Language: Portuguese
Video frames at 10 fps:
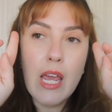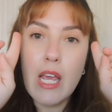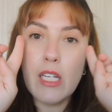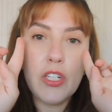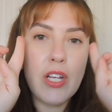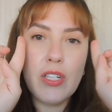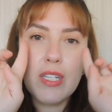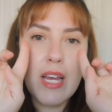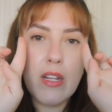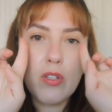E, gente, é
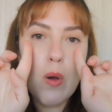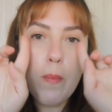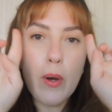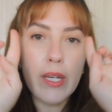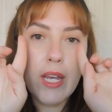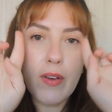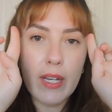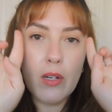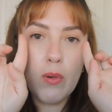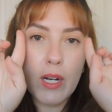sério, é só um pouquinho
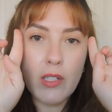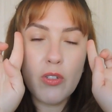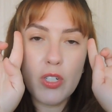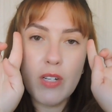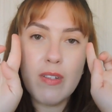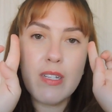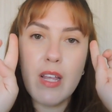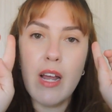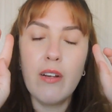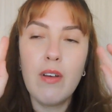aqui no cantinho
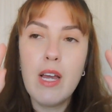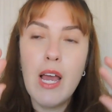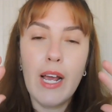externo,